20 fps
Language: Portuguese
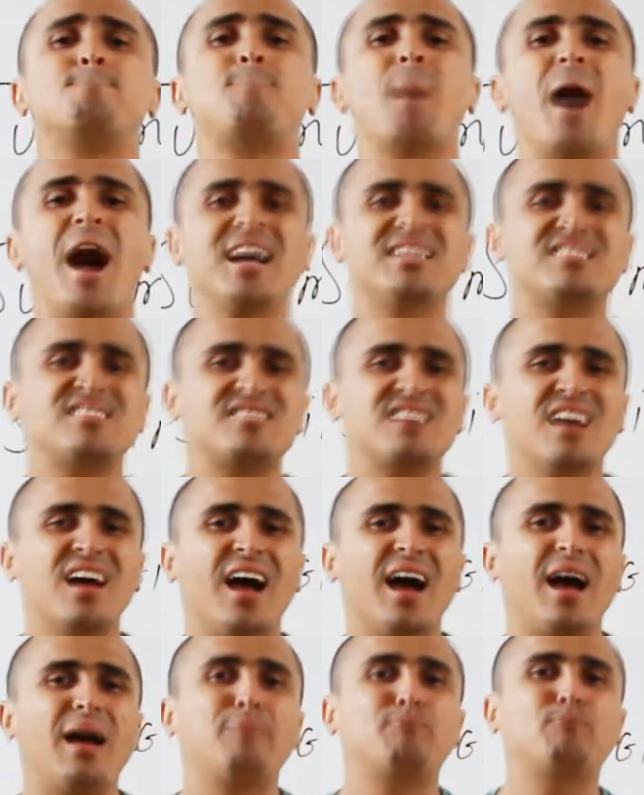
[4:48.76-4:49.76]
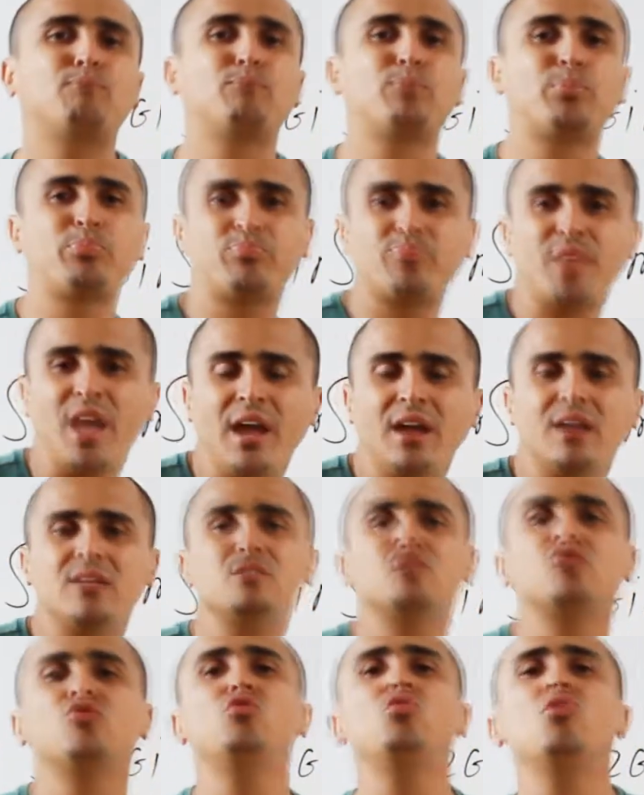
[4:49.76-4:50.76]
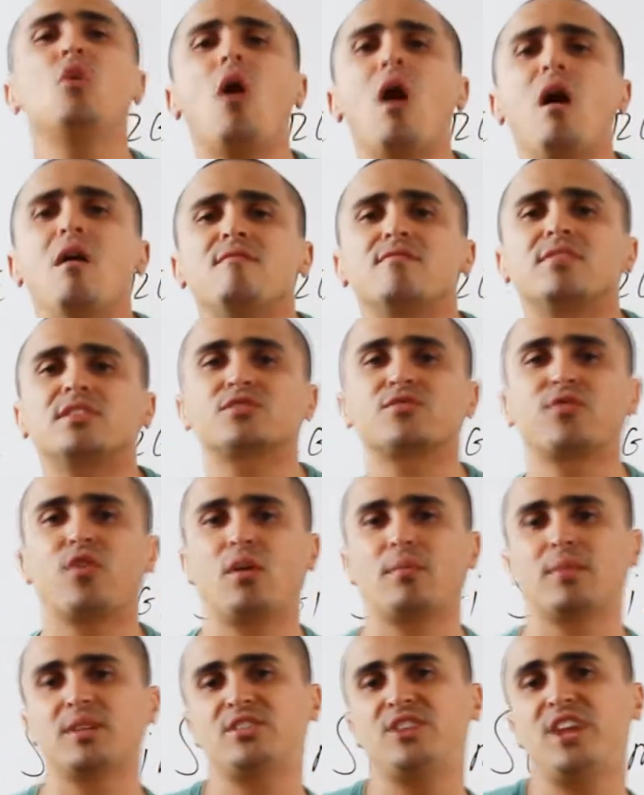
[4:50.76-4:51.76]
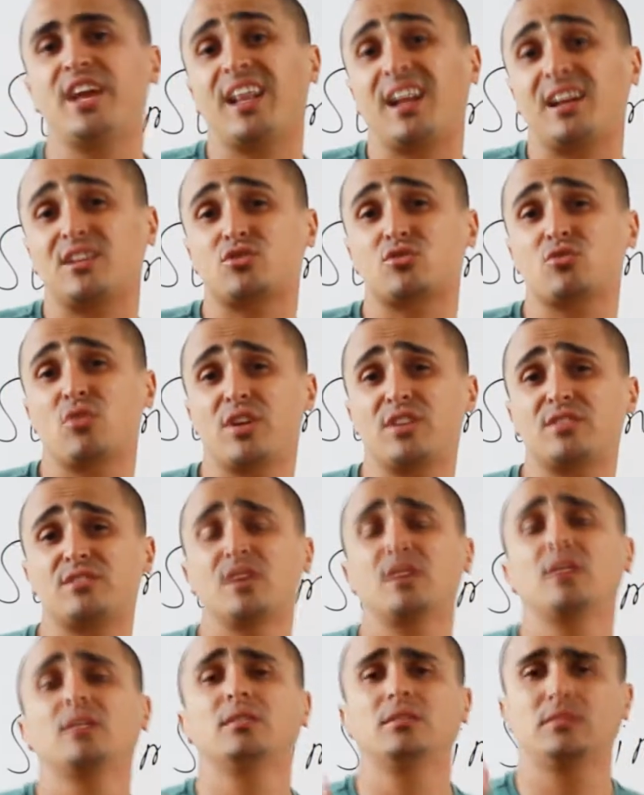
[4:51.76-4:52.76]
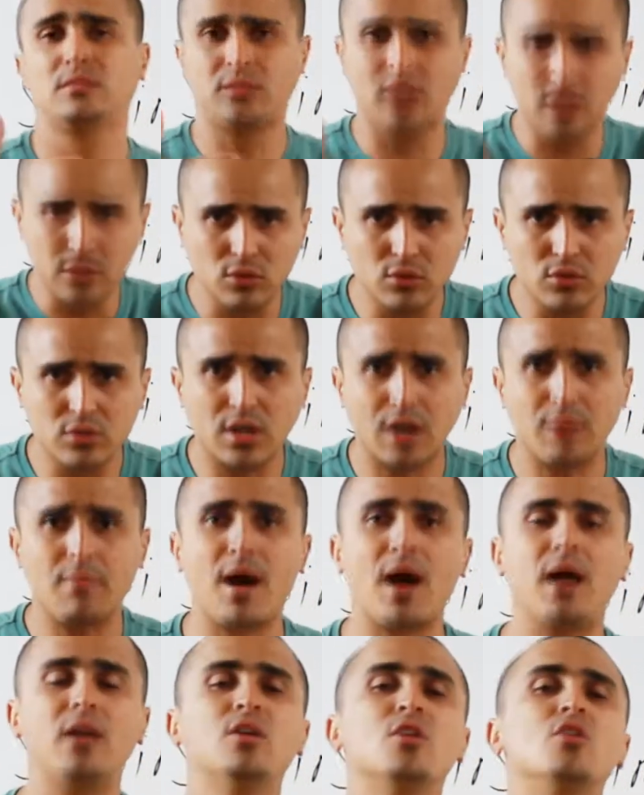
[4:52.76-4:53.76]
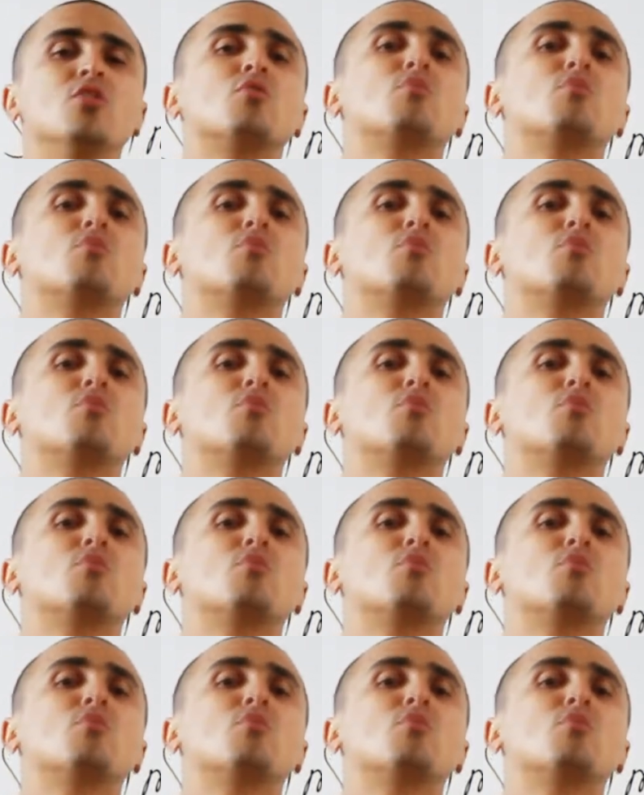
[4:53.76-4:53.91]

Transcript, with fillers: passa a ter novas formas de relações, tanto no trabalho